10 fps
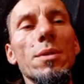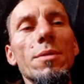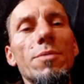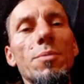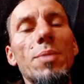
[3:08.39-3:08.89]

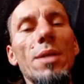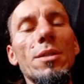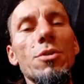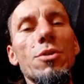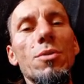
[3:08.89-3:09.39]

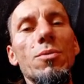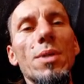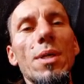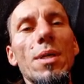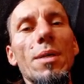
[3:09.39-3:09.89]
wybrania się
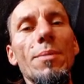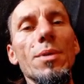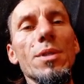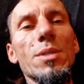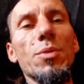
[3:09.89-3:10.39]
na
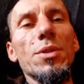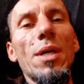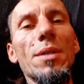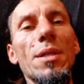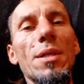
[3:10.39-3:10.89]

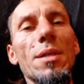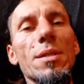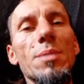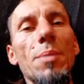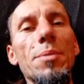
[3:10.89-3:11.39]
spotkania
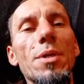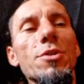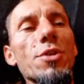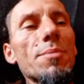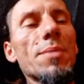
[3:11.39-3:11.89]
z
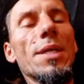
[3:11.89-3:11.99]
papieżem,